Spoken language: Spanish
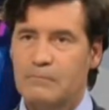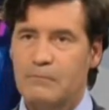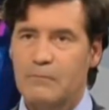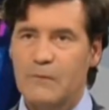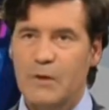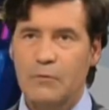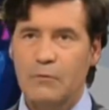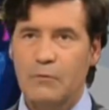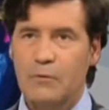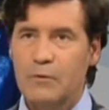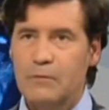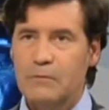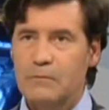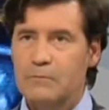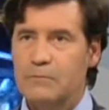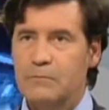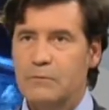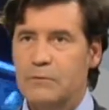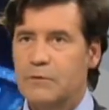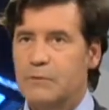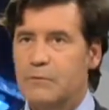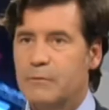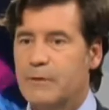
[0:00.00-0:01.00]
No,
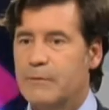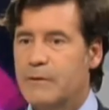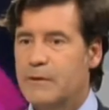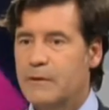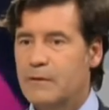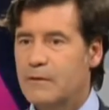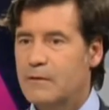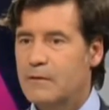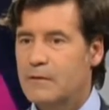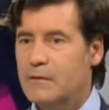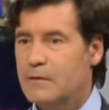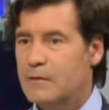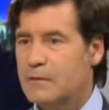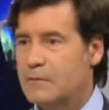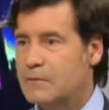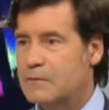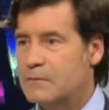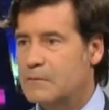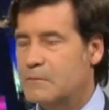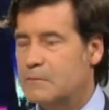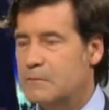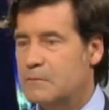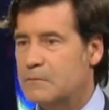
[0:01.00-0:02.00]
simplemente,
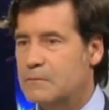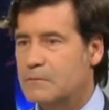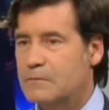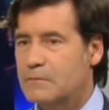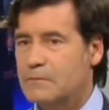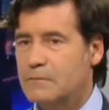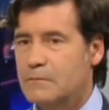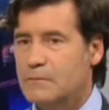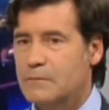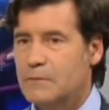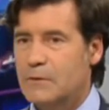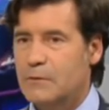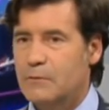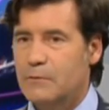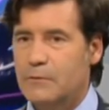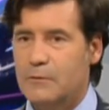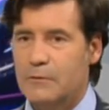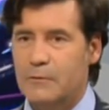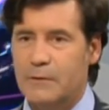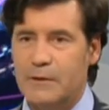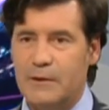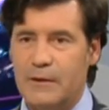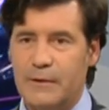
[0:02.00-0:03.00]
mm, como
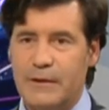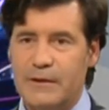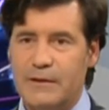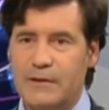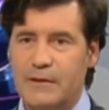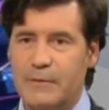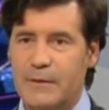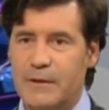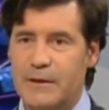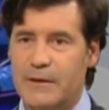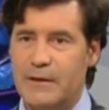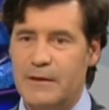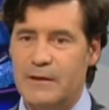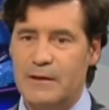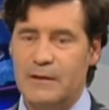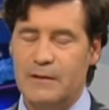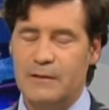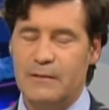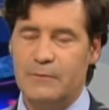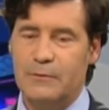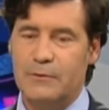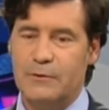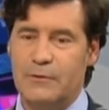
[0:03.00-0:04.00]
comentaba esta
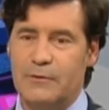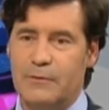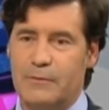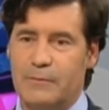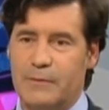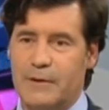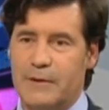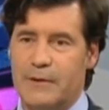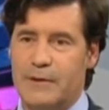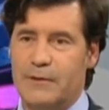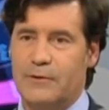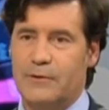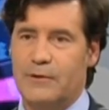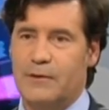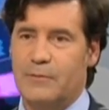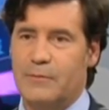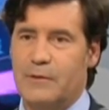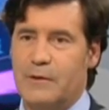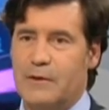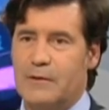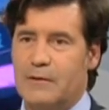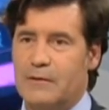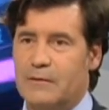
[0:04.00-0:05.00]
mañana vuestros compañeros
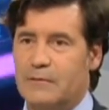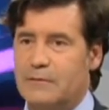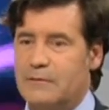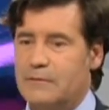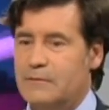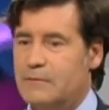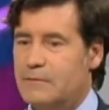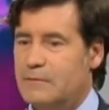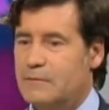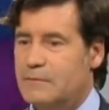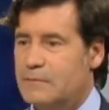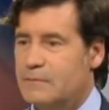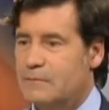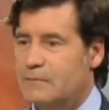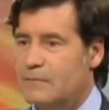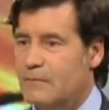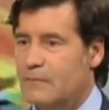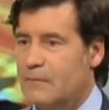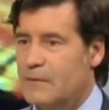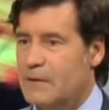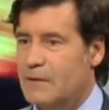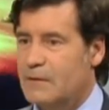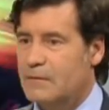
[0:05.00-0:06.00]
también, ¿no?
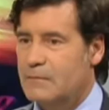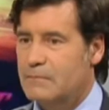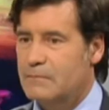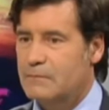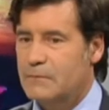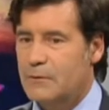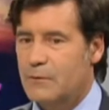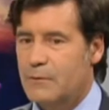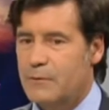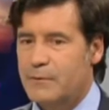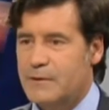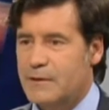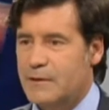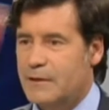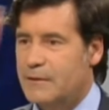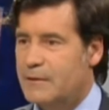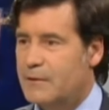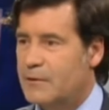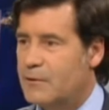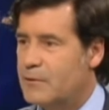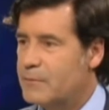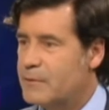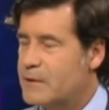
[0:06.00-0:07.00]
como
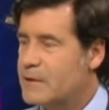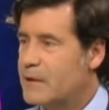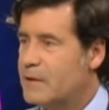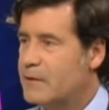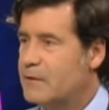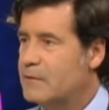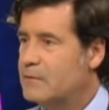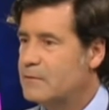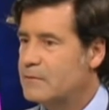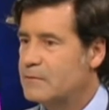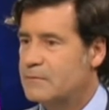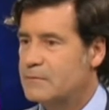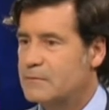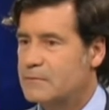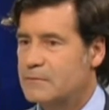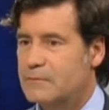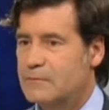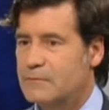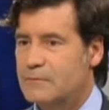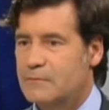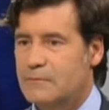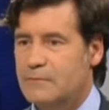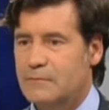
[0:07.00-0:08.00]
presidente de los empresarios
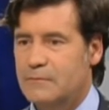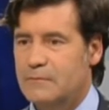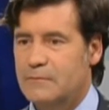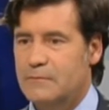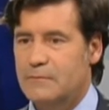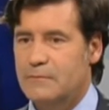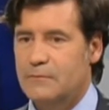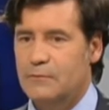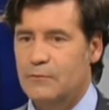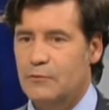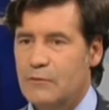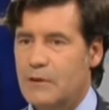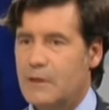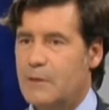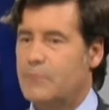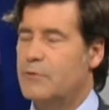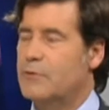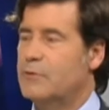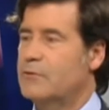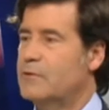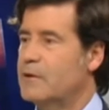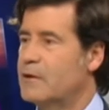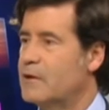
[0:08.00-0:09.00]
nunca
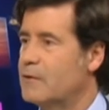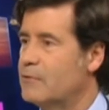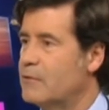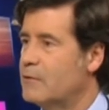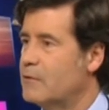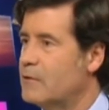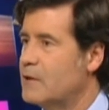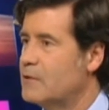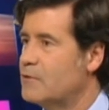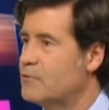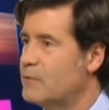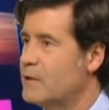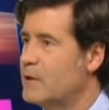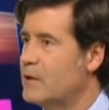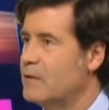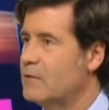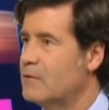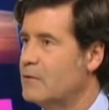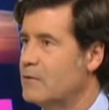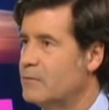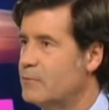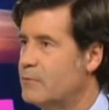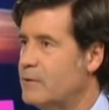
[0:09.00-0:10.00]
puedo estar de acuerdo en la subida de
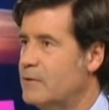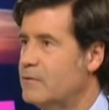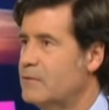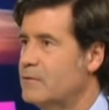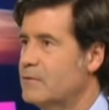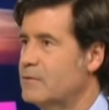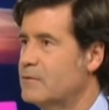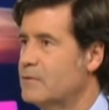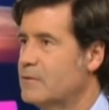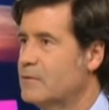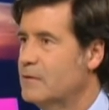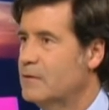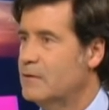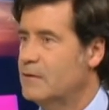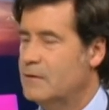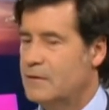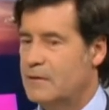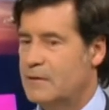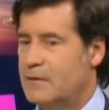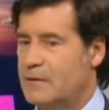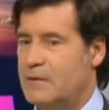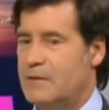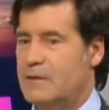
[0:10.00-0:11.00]
los impuestos.
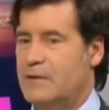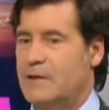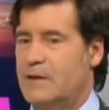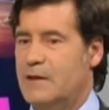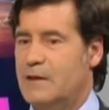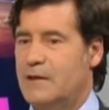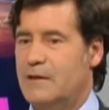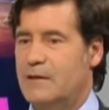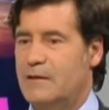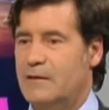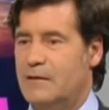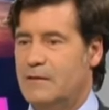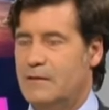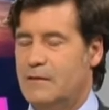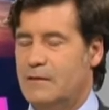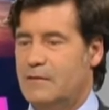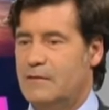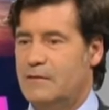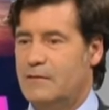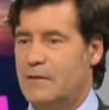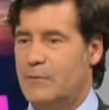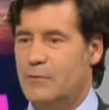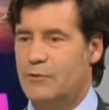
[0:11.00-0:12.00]
Es que ya eh,
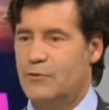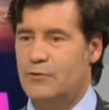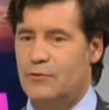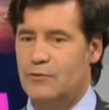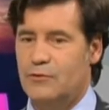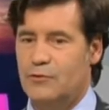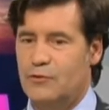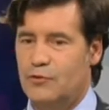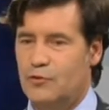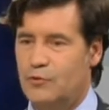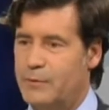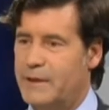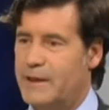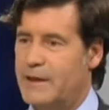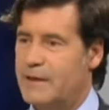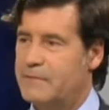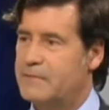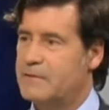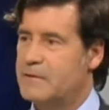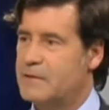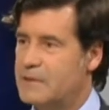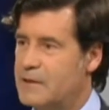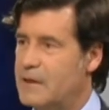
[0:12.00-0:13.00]
estamos súper
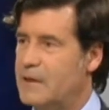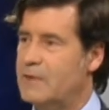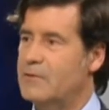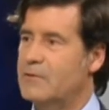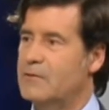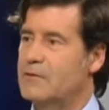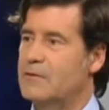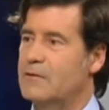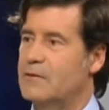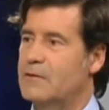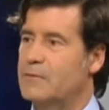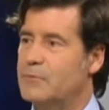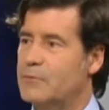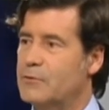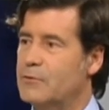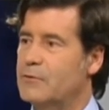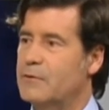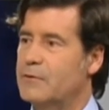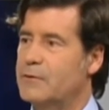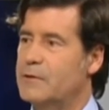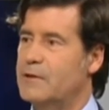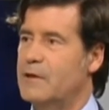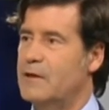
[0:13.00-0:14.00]
desde el
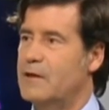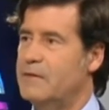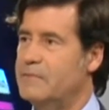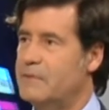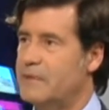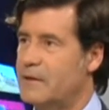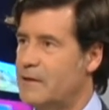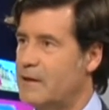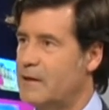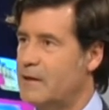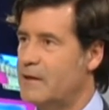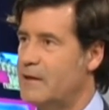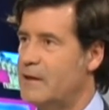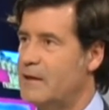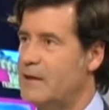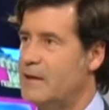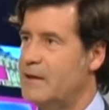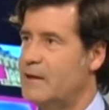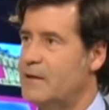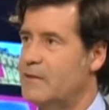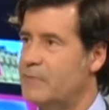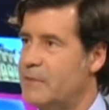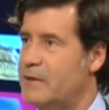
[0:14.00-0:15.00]
punto de vista de la fiscalidad,
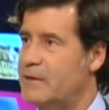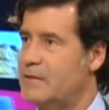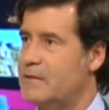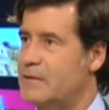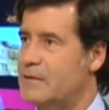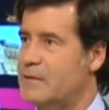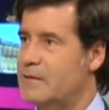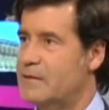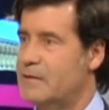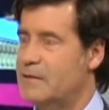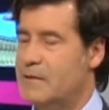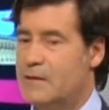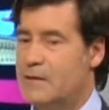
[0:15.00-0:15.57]
las empresas.